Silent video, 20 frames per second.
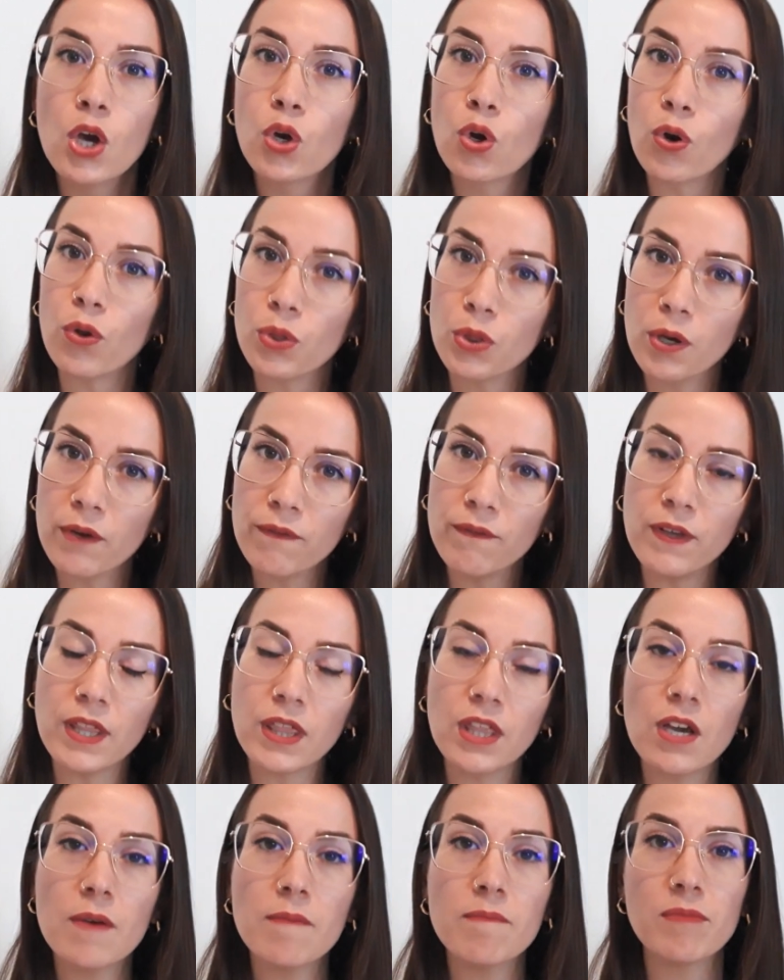con dos
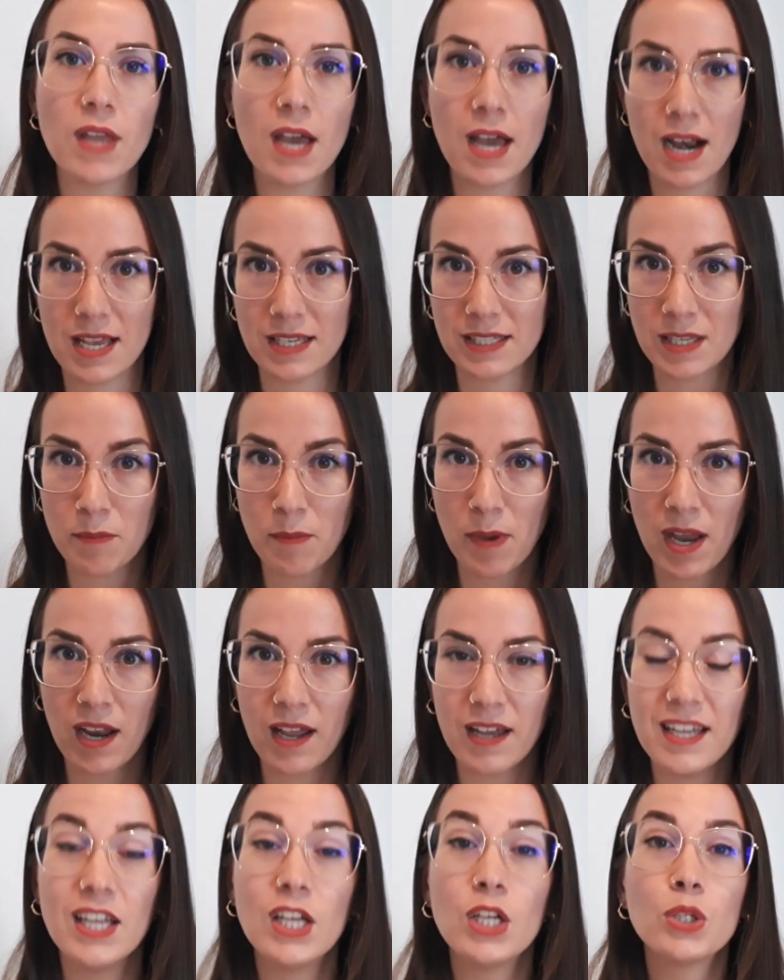vídeos a la semana.